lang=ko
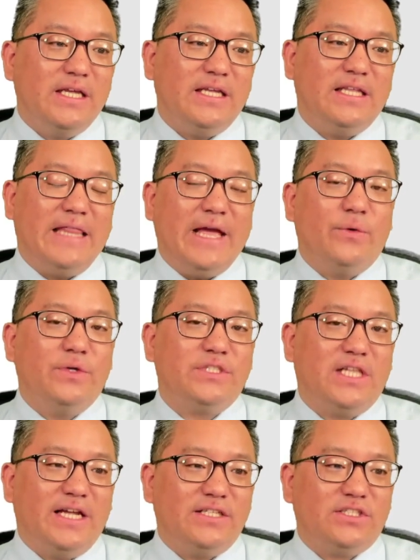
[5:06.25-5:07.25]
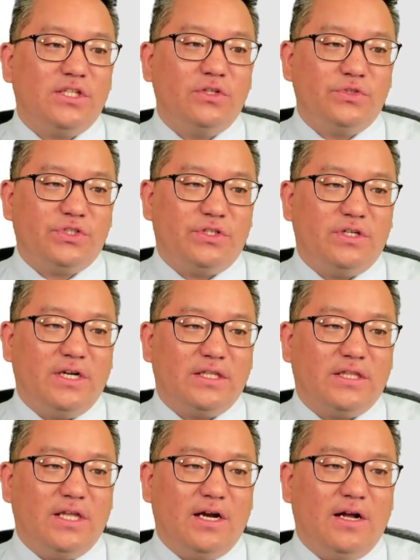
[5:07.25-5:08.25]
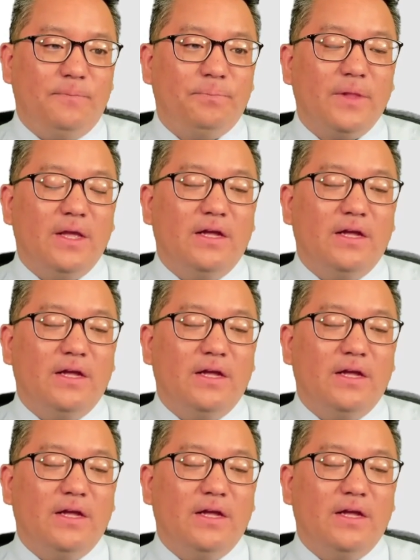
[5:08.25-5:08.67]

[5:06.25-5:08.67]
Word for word: 이 language line solution을 갖다가